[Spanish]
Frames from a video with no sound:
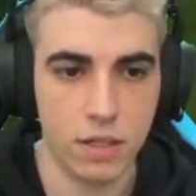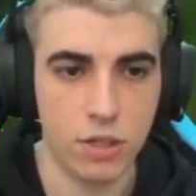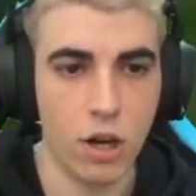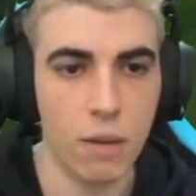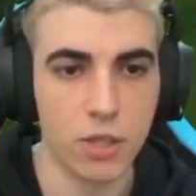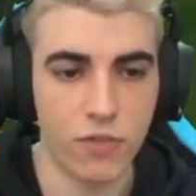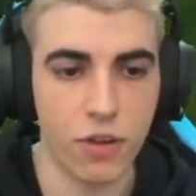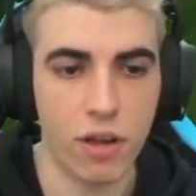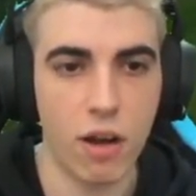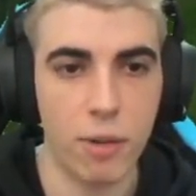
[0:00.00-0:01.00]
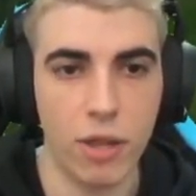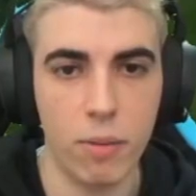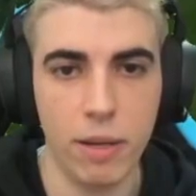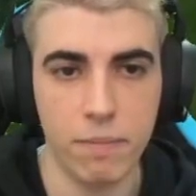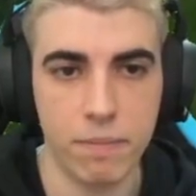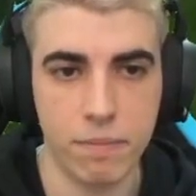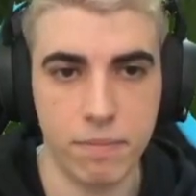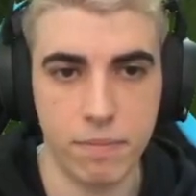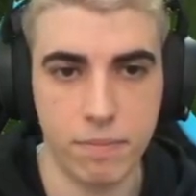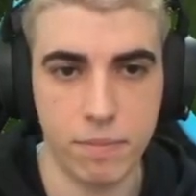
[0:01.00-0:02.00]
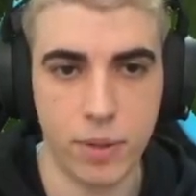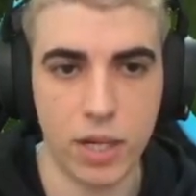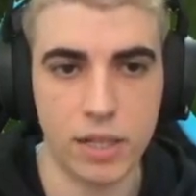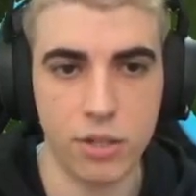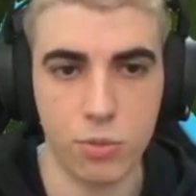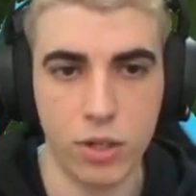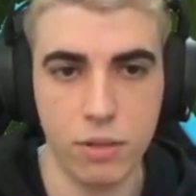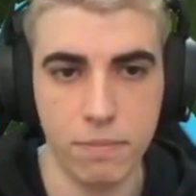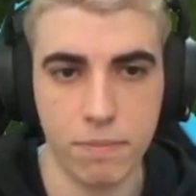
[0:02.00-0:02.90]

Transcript: No le hemos forzado la W Porque el tío es bueno